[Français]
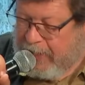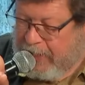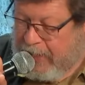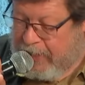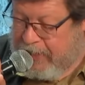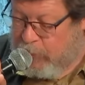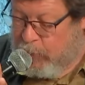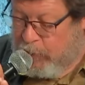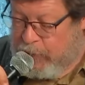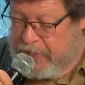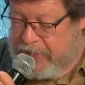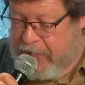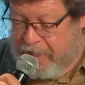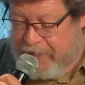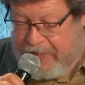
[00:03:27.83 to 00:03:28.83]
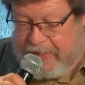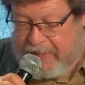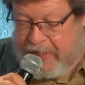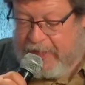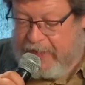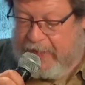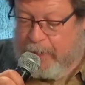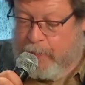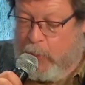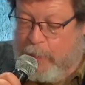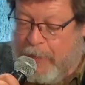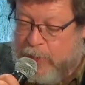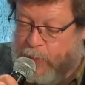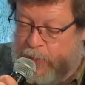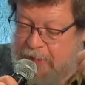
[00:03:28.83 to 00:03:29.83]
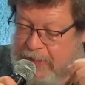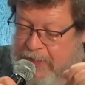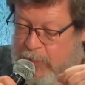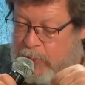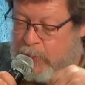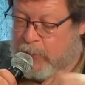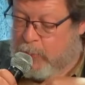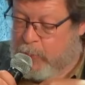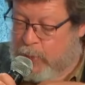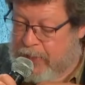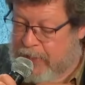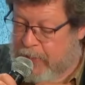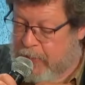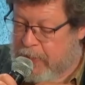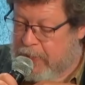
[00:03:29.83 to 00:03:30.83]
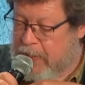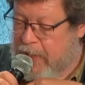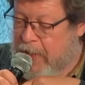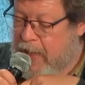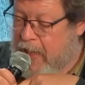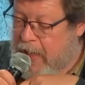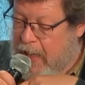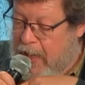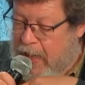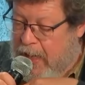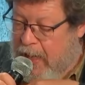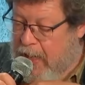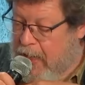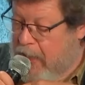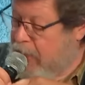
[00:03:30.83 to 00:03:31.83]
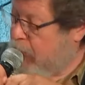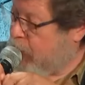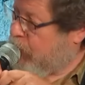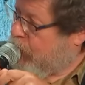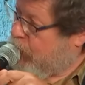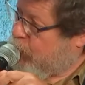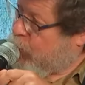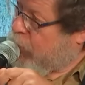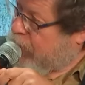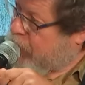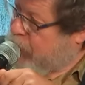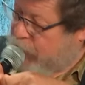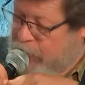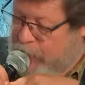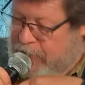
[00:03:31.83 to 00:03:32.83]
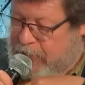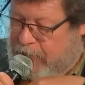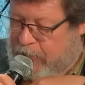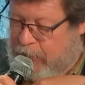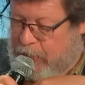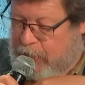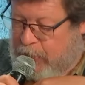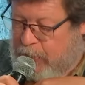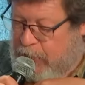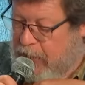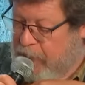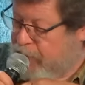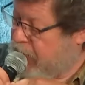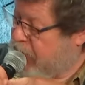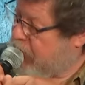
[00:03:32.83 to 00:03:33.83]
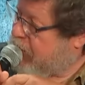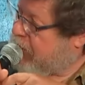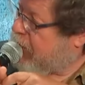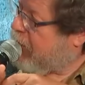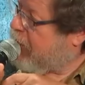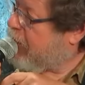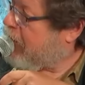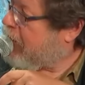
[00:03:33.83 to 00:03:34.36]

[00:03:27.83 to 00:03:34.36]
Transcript: elle découvre aussi un verset qui promet une descendante puissante à une boiteuse euh, affligée